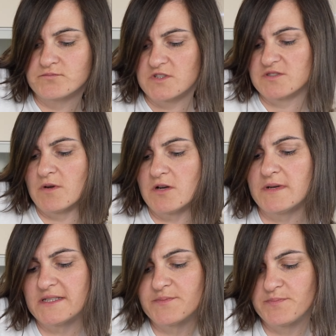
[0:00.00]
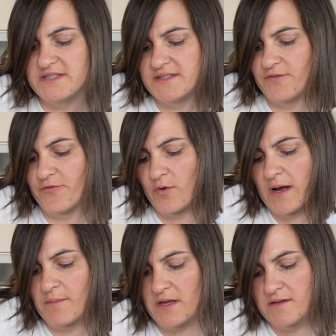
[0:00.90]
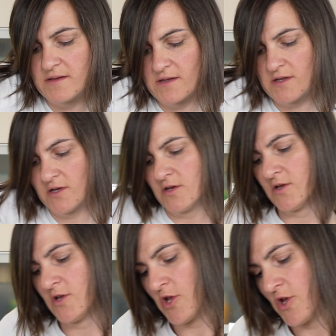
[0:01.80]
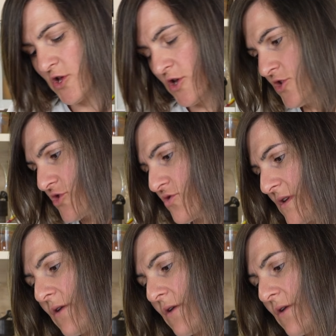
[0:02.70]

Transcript: und das machen wir jetzt, bis die Form schön